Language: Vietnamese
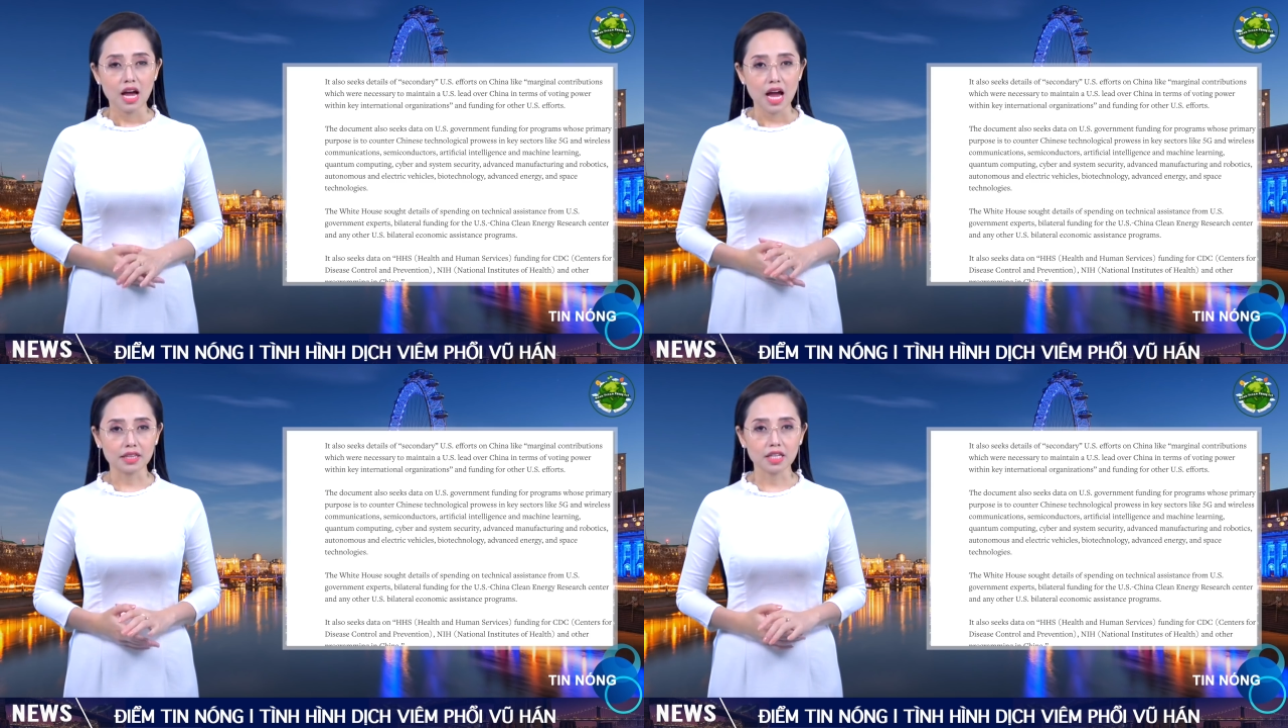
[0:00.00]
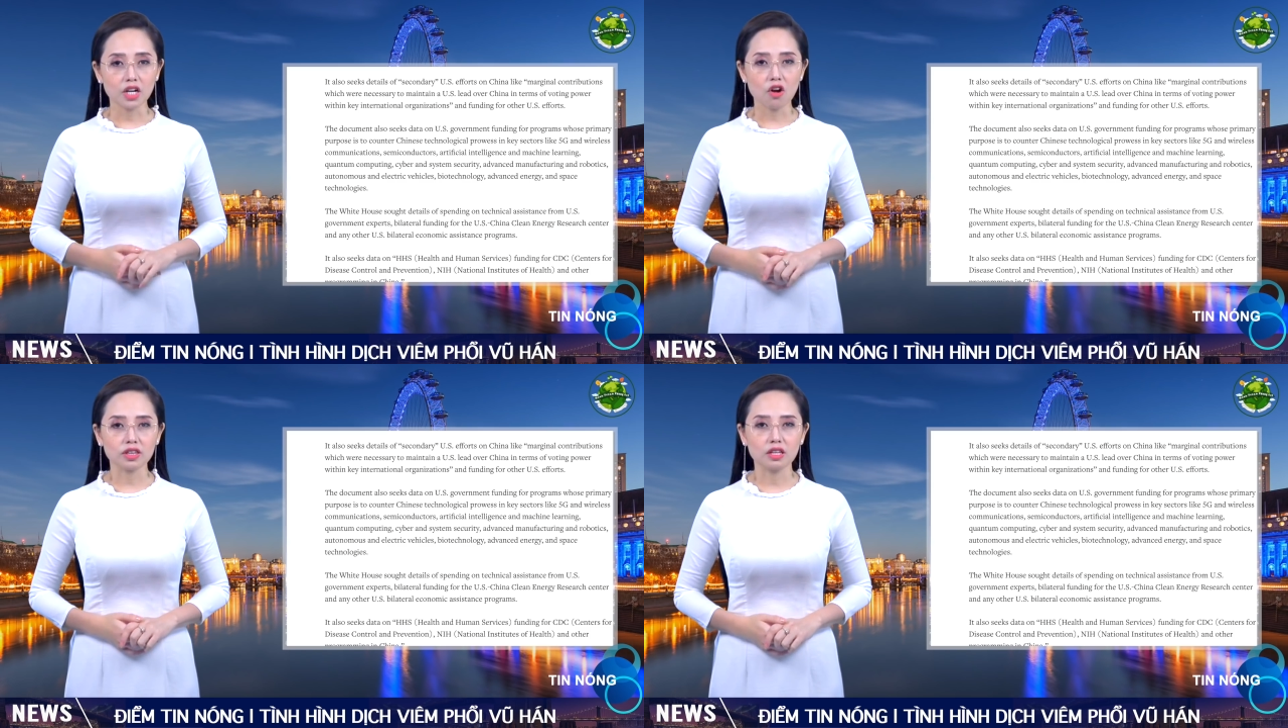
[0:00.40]
Hãng tin
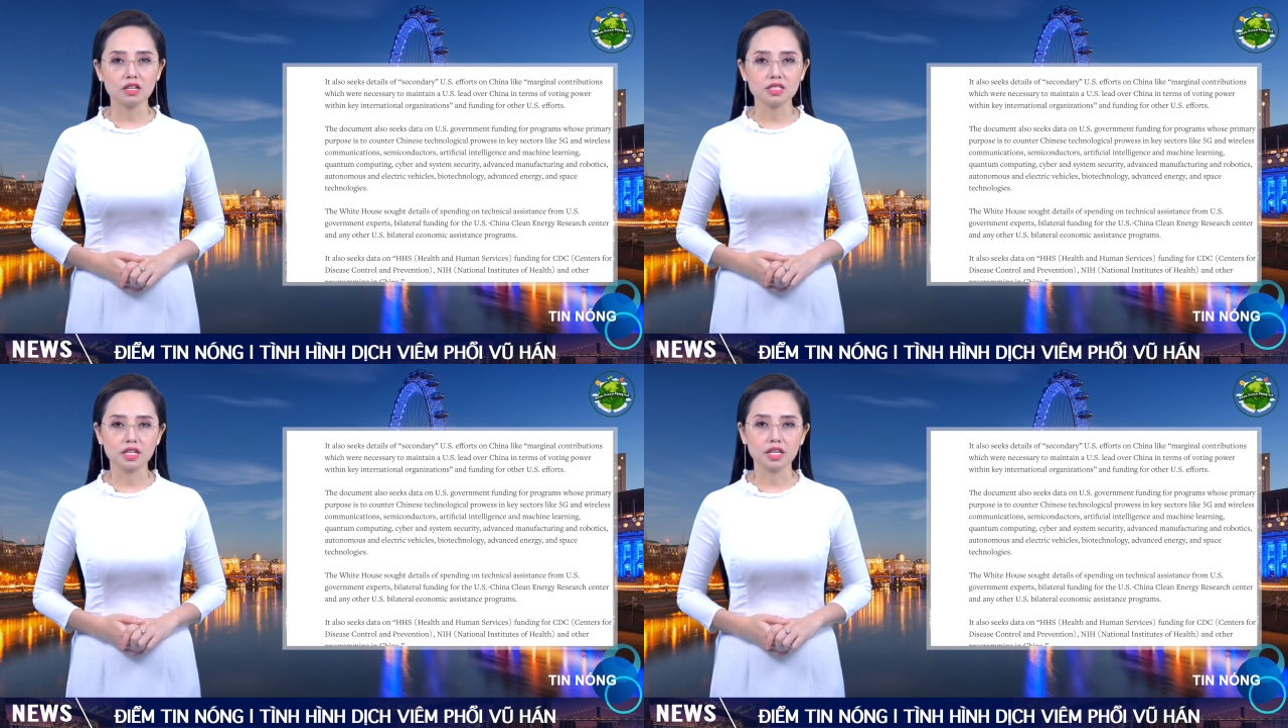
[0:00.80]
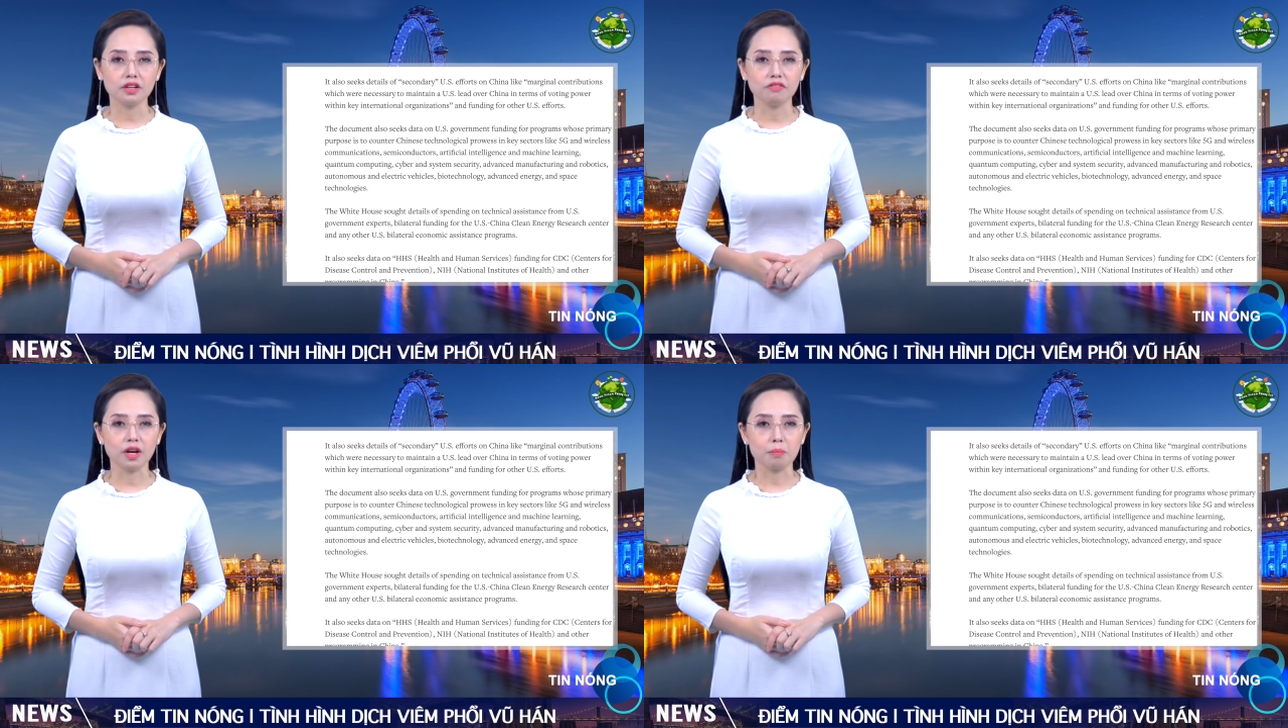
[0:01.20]
Reuters nhận
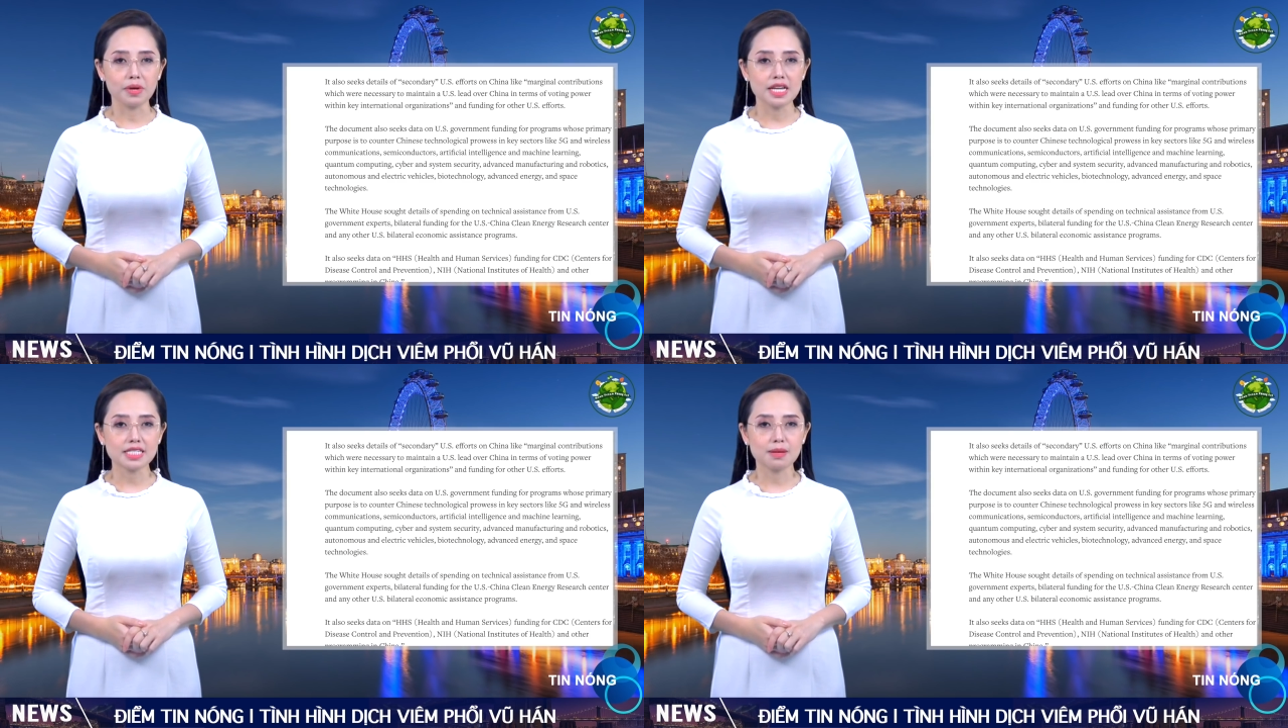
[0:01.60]
định việc Mỹ